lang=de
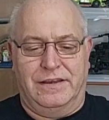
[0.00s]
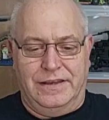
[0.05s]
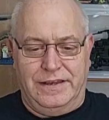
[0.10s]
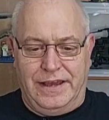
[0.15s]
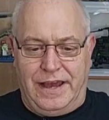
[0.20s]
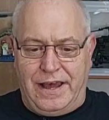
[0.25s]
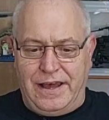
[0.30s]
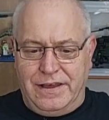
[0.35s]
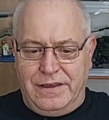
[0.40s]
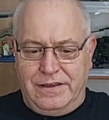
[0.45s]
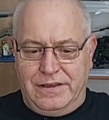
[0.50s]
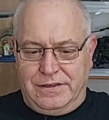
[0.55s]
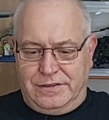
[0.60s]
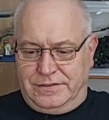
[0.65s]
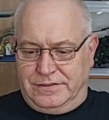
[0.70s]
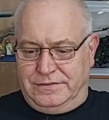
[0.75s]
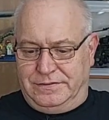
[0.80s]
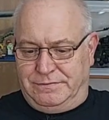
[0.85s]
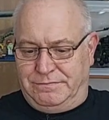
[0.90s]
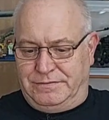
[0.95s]
Ja,
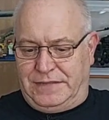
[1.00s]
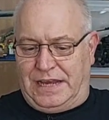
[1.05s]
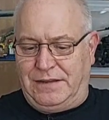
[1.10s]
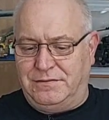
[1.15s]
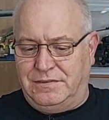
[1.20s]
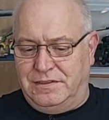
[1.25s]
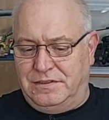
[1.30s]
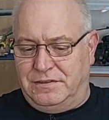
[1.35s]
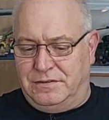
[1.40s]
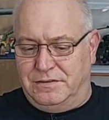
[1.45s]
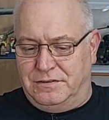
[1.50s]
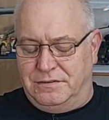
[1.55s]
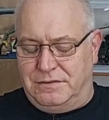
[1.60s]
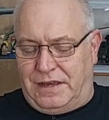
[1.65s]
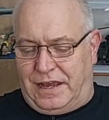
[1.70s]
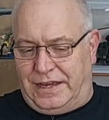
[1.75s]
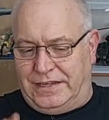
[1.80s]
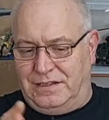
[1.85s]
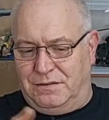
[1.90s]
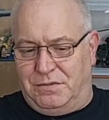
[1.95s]
da hat
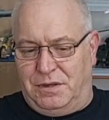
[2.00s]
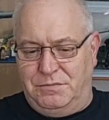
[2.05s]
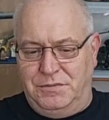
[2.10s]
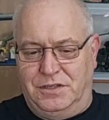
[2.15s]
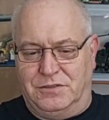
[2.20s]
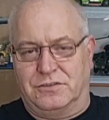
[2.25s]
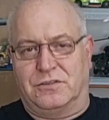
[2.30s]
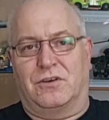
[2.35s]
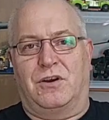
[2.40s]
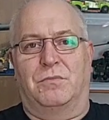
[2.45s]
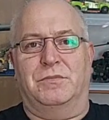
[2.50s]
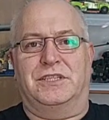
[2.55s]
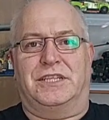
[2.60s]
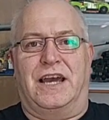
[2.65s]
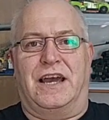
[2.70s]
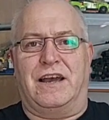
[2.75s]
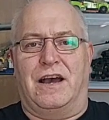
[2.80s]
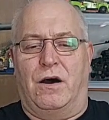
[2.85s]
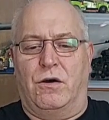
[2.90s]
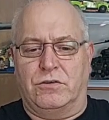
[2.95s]
einer bei mir unter
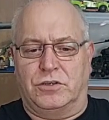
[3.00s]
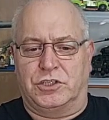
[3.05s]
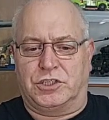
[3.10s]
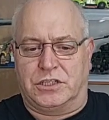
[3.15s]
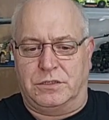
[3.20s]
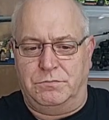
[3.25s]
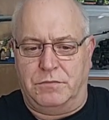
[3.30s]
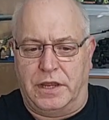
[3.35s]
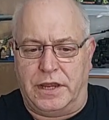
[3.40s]
Kommentare auch geschrieben,